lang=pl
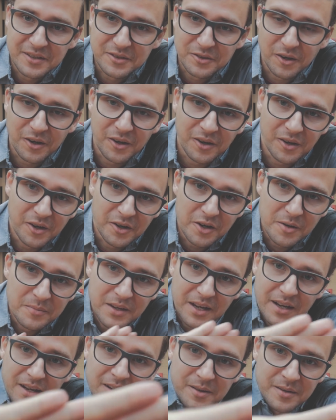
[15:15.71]
to
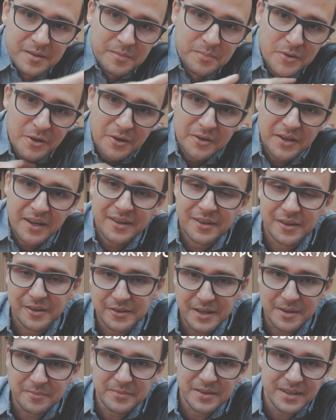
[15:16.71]
ogromna piona
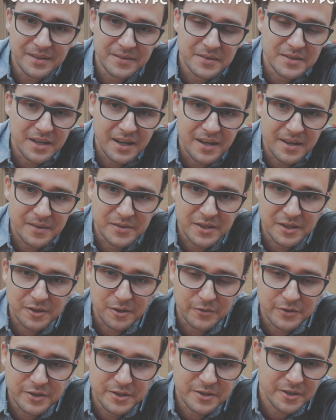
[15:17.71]
ode mnie za, za
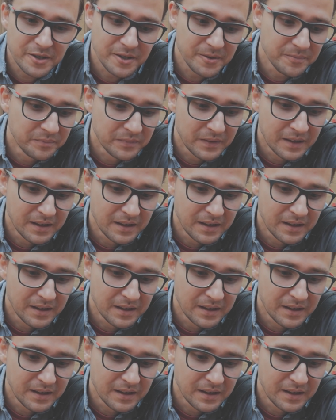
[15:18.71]
to wszystko.